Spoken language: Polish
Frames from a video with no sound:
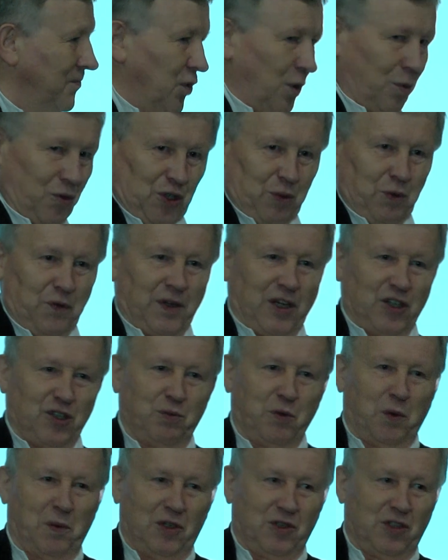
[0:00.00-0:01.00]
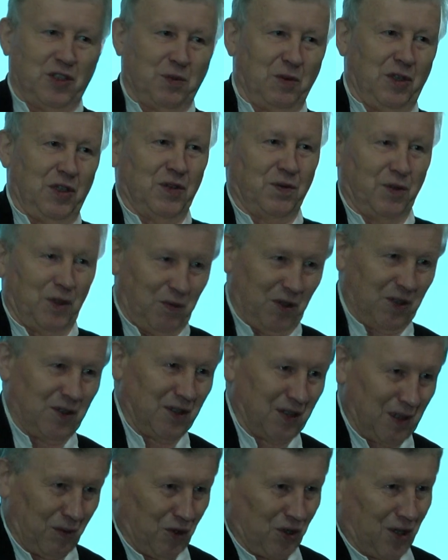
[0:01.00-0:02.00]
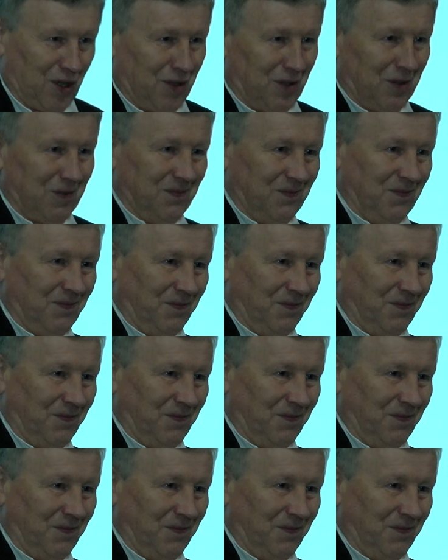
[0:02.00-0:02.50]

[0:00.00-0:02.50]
to możemy w każdym momencie zmienić swoje miejsce zamieszkania.